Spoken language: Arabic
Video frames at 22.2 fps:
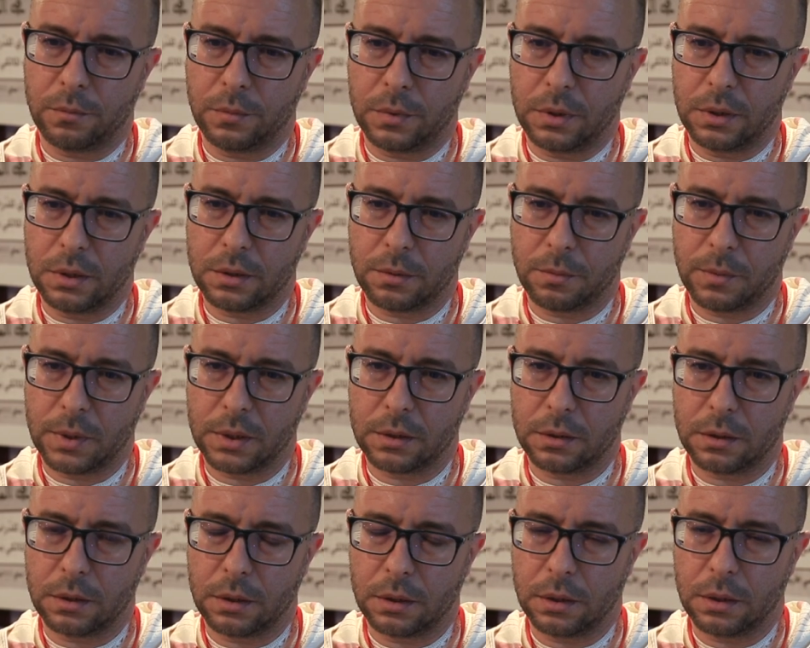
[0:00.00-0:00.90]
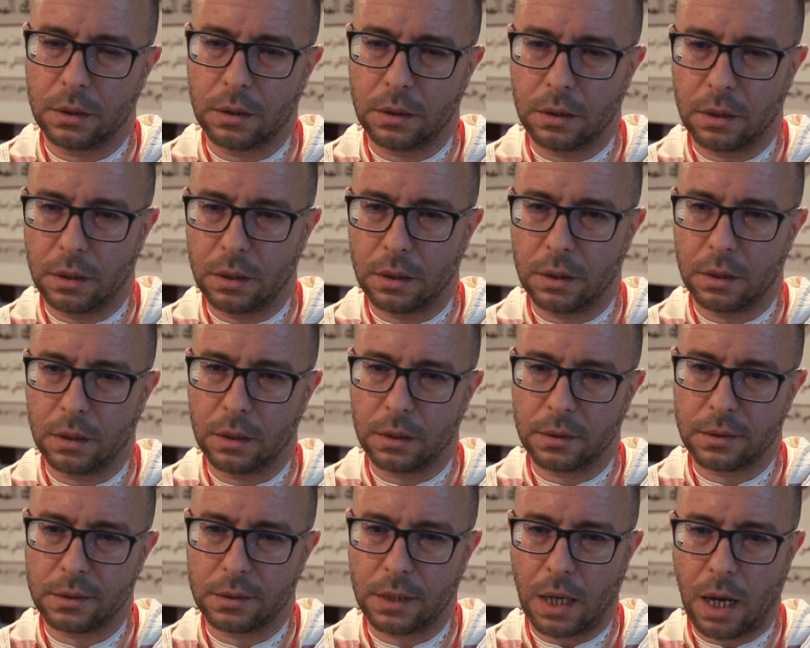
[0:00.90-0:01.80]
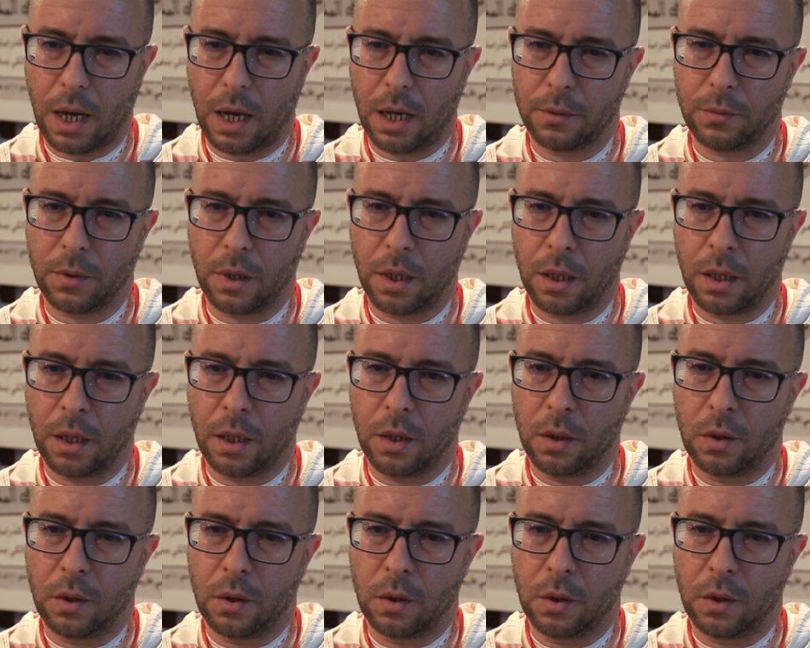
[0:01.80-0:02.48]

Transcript: بالنسبة للصحابة